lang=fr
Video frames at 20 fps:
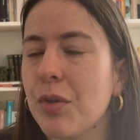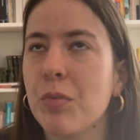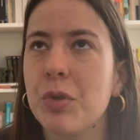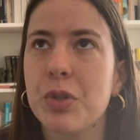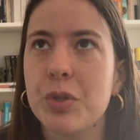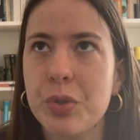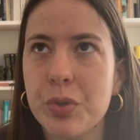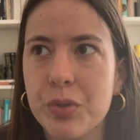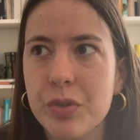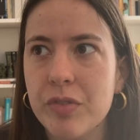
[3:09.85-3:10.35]
moi
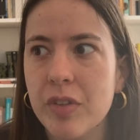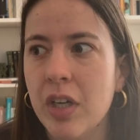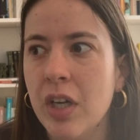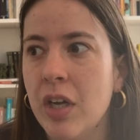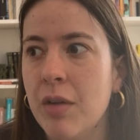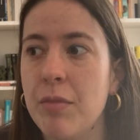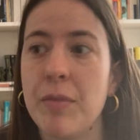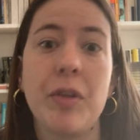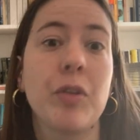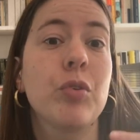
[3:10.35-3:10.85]
je trouve,
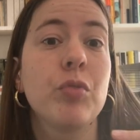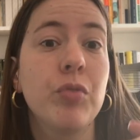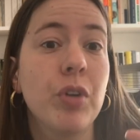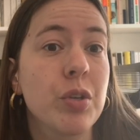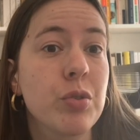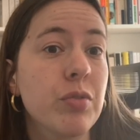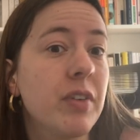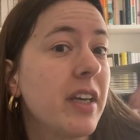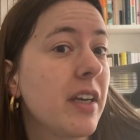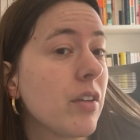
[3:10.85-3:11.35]
peut-être que vous la
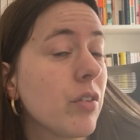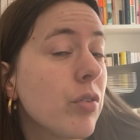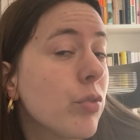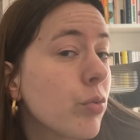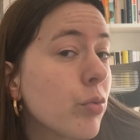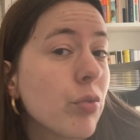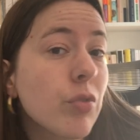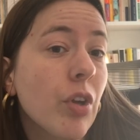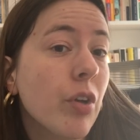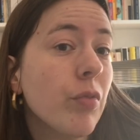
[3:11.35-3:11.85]
suivez avec un autre
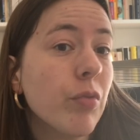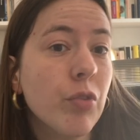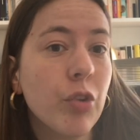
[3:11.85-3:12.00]
compte, hein.